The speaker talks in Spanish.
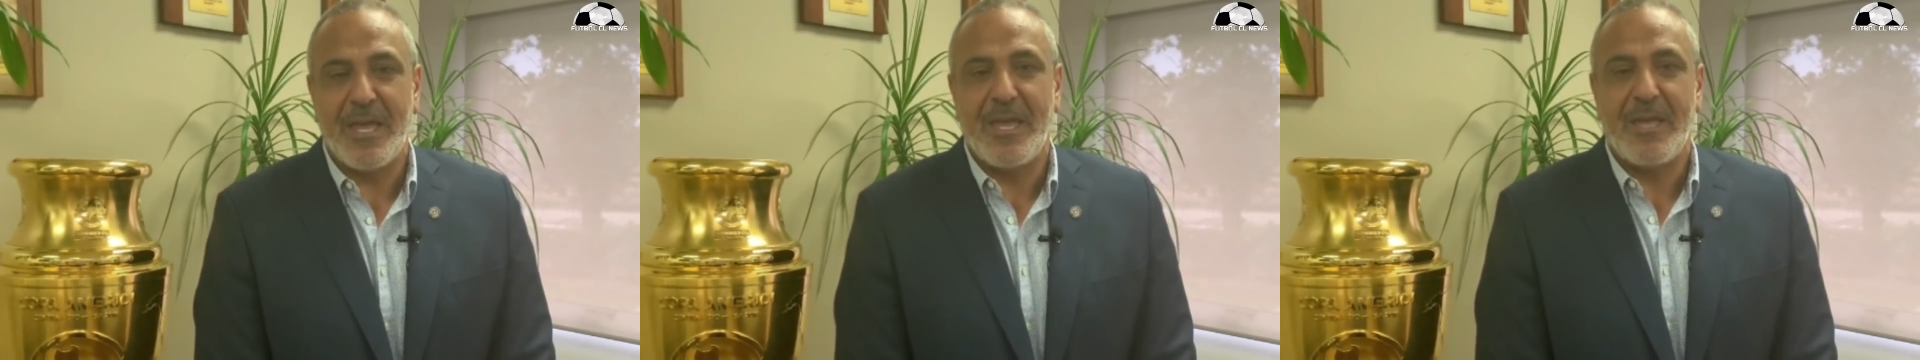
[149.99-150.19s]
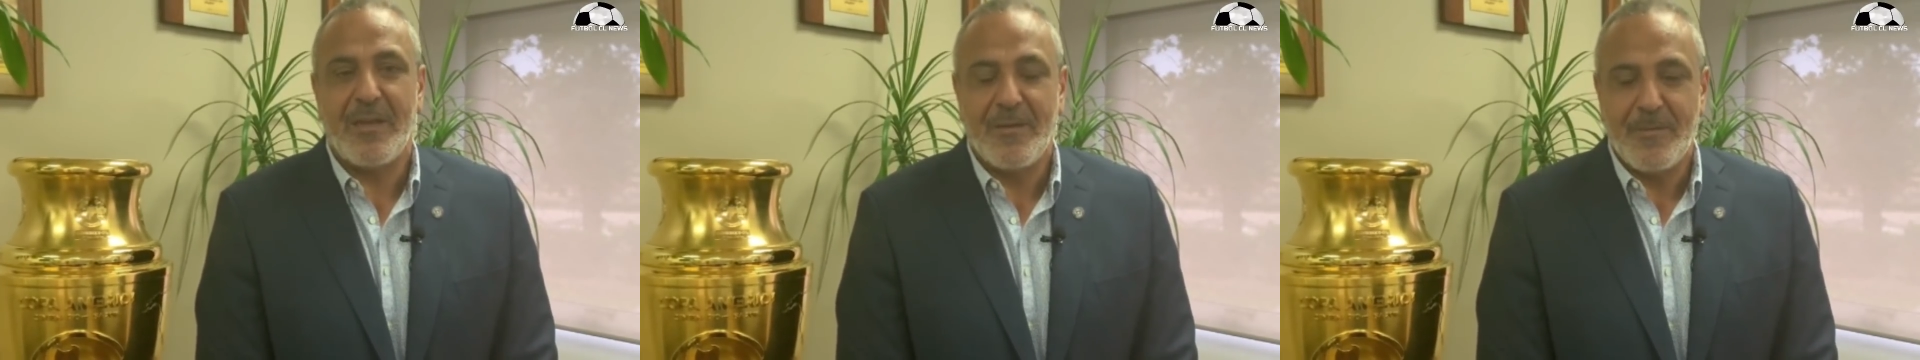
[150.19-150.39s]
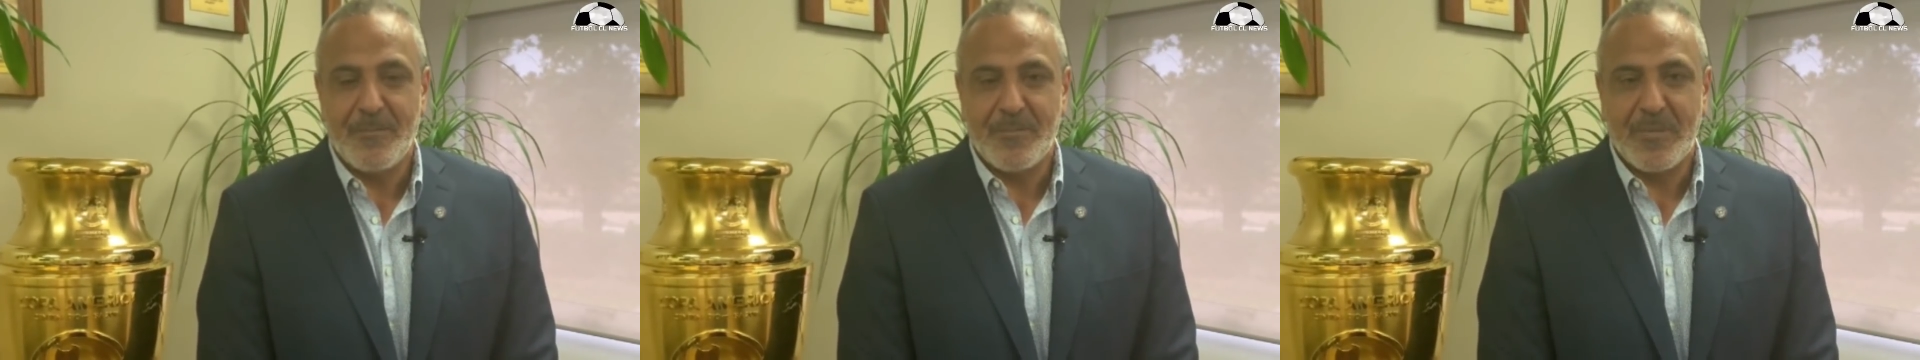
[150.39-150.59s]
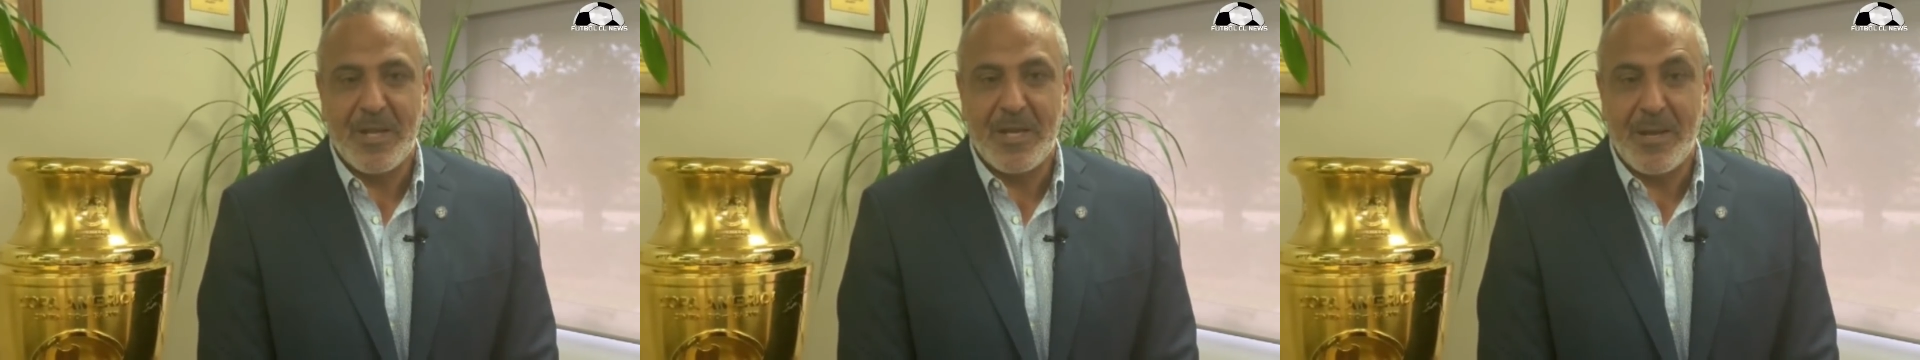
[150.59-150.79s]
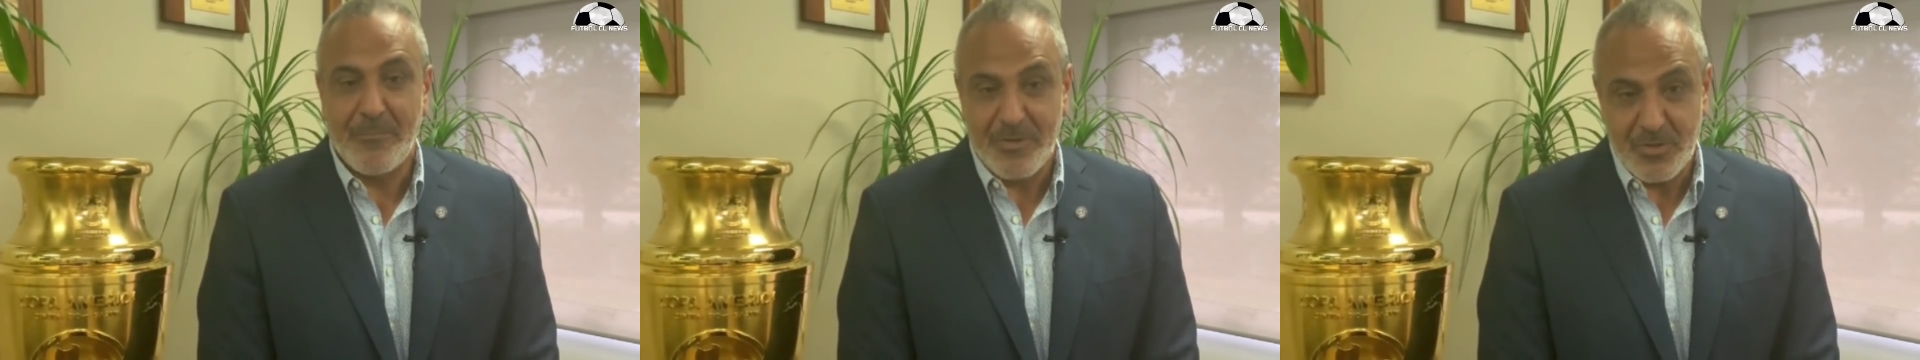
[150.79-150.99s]
si lo
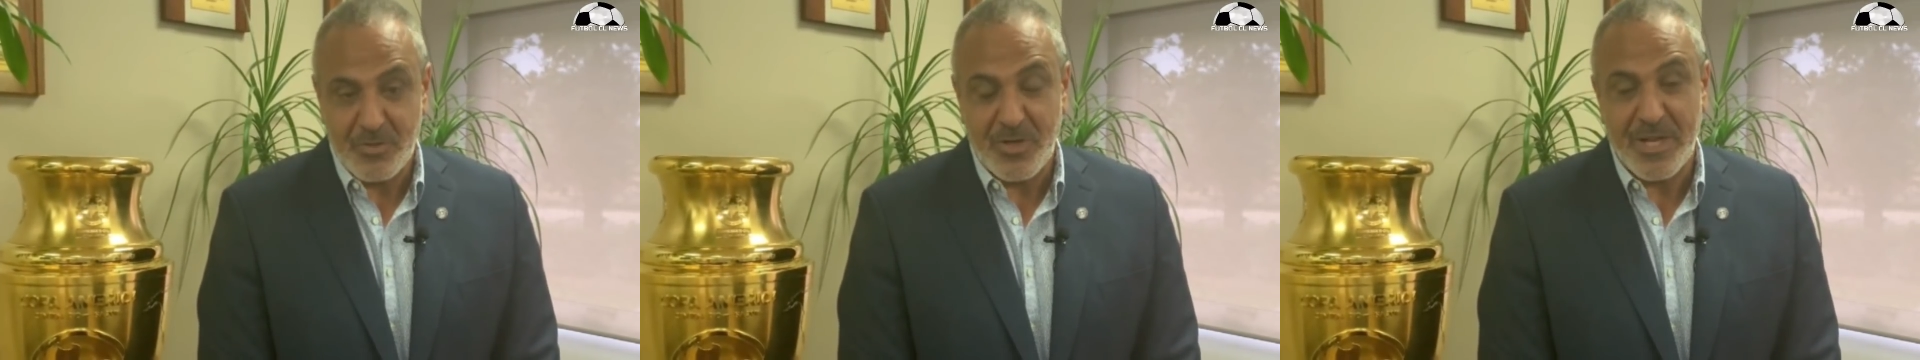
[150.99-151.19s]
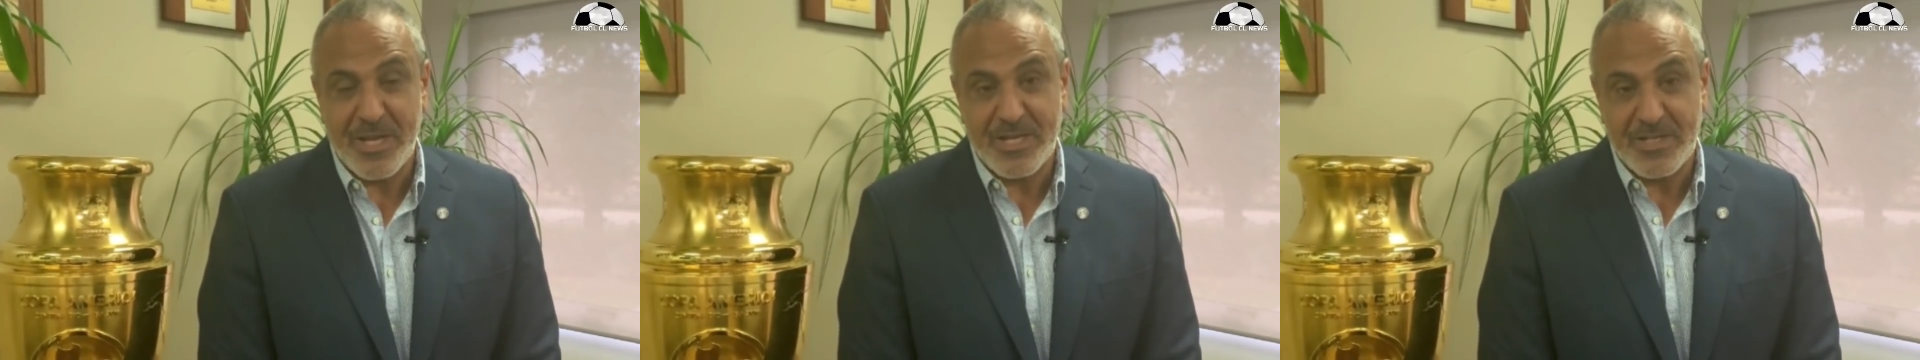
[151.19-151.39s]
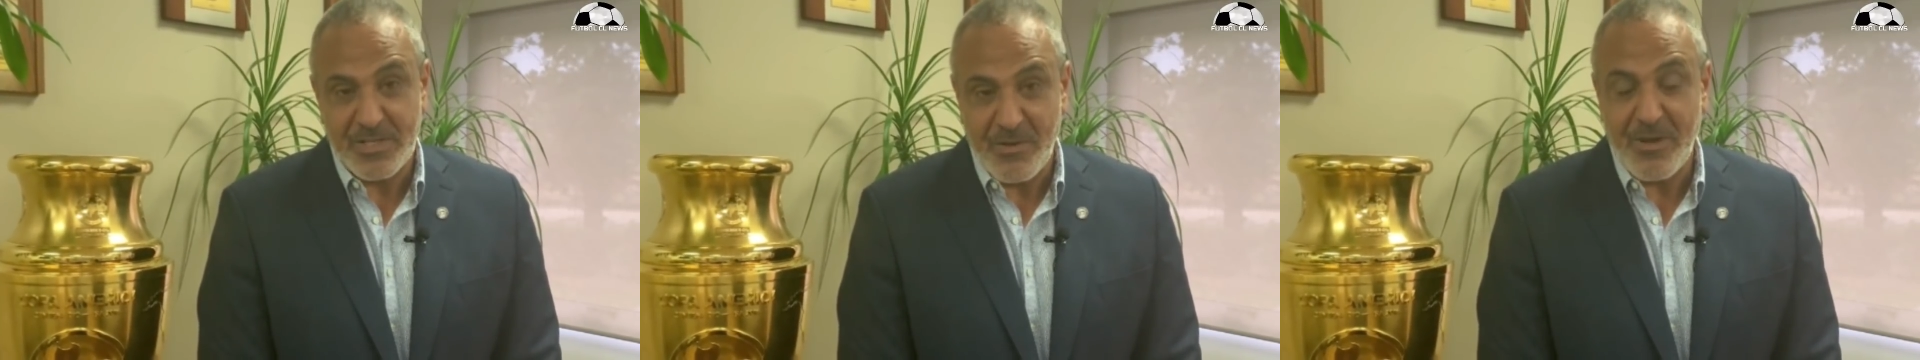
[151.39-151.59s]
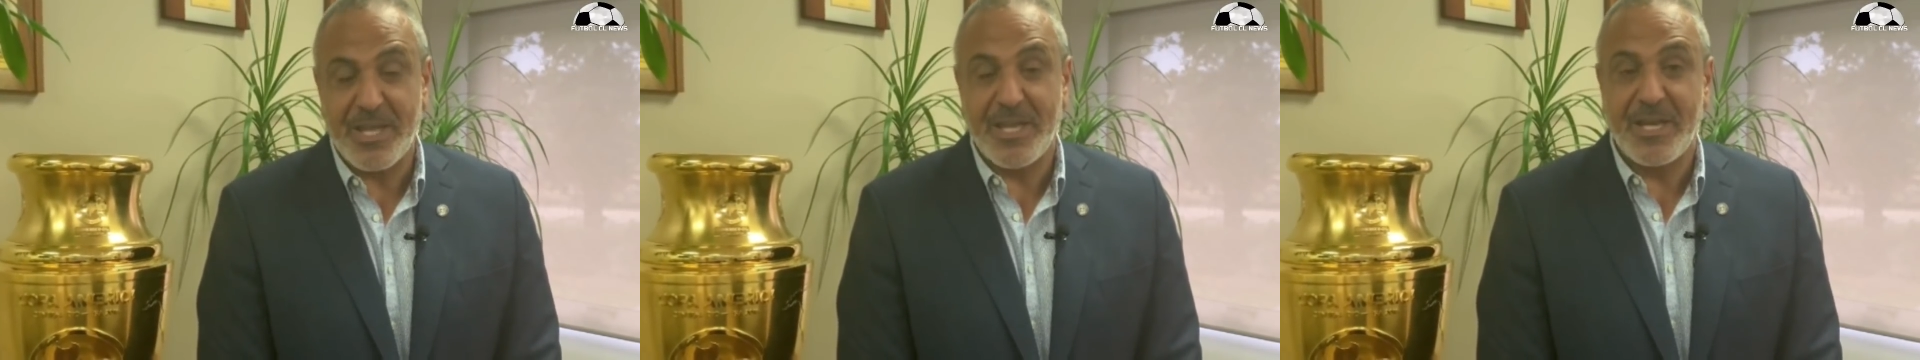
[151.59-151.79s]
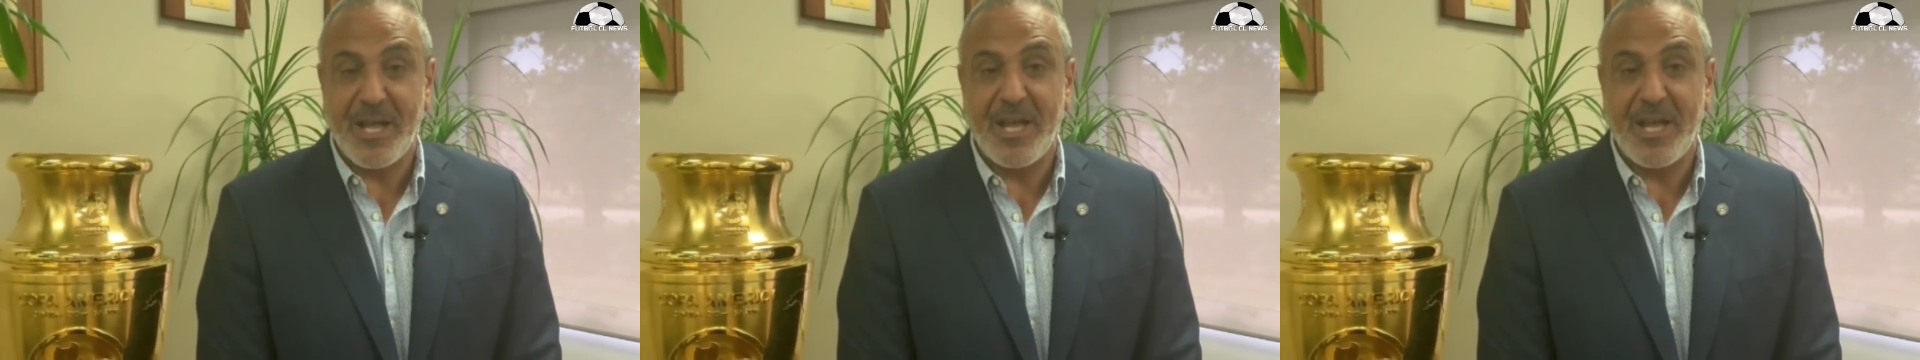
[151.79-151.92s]
hacen es por represalia